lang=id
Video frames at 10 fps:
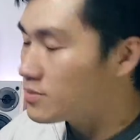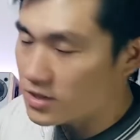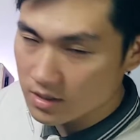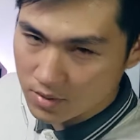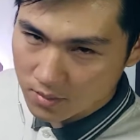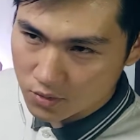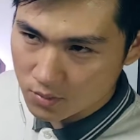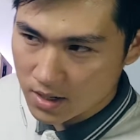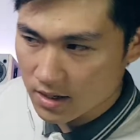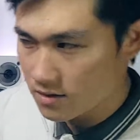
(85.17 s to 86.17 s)
tiba-tiba
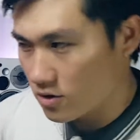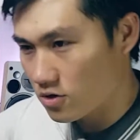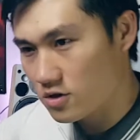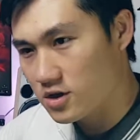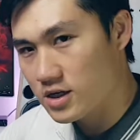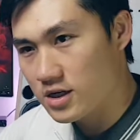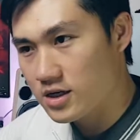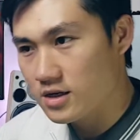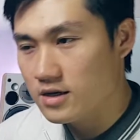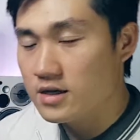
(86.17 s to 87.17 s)
berubah download
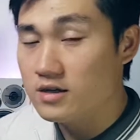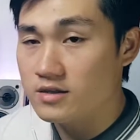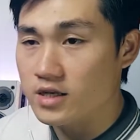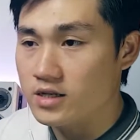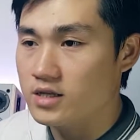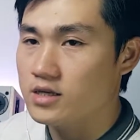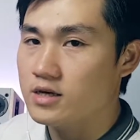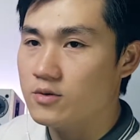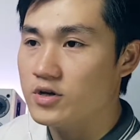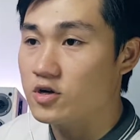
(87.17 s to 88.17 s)
sendiri jadi
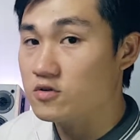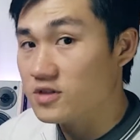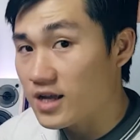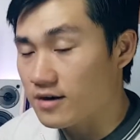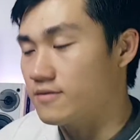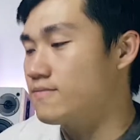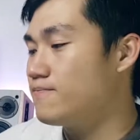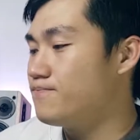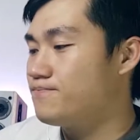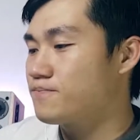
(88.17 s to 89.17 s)
Windows 10
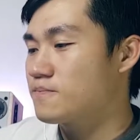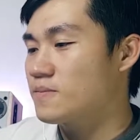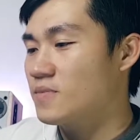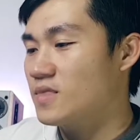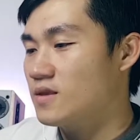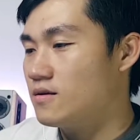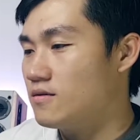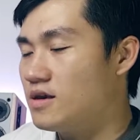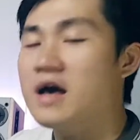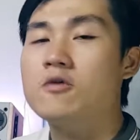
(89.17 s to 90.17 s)

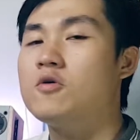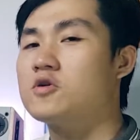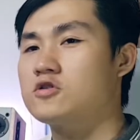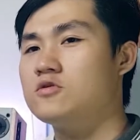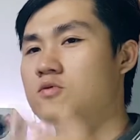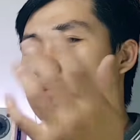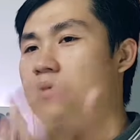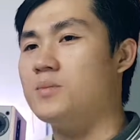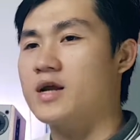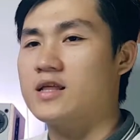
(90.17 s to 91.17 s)
ya gue waktu itu belum
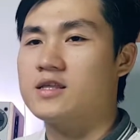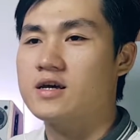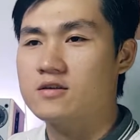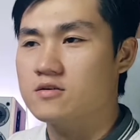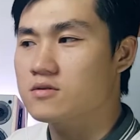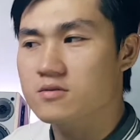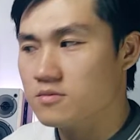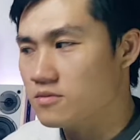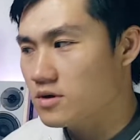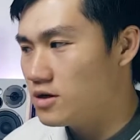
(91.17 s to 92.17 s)
memperhatikan
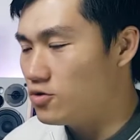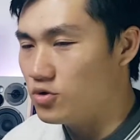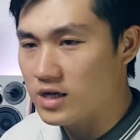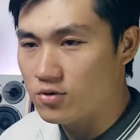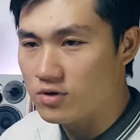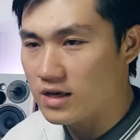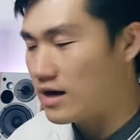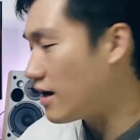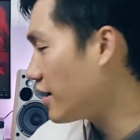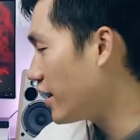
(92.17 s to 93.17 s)

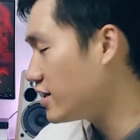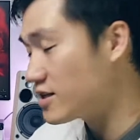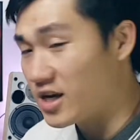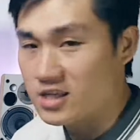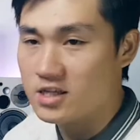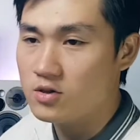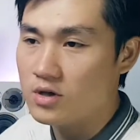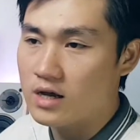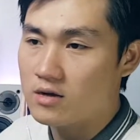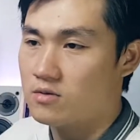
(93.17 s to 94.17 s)
dunia-dunia gadget-gadget gitu
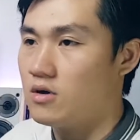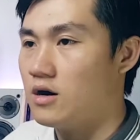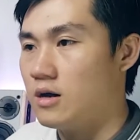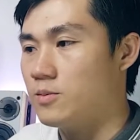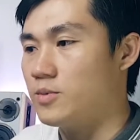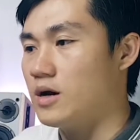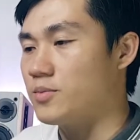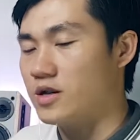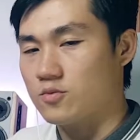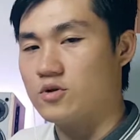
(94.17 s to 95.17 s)
ya gue
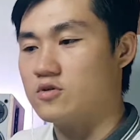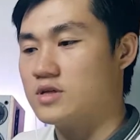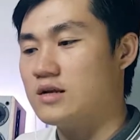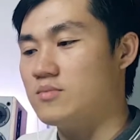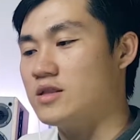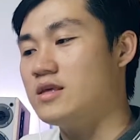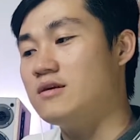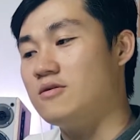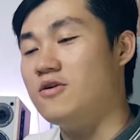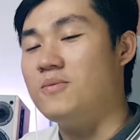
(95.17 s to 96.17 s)
update Windows 10
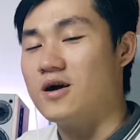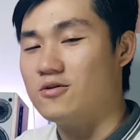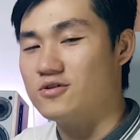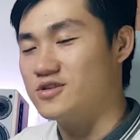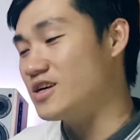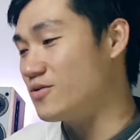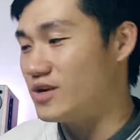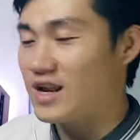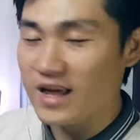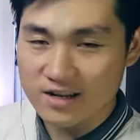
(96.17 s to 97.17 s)
berarti oh bagus ya
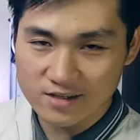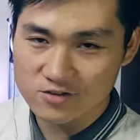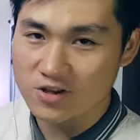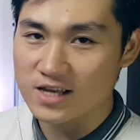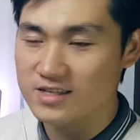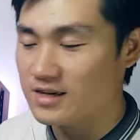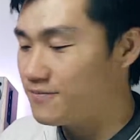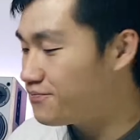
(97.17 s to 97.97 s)
udahlah install aja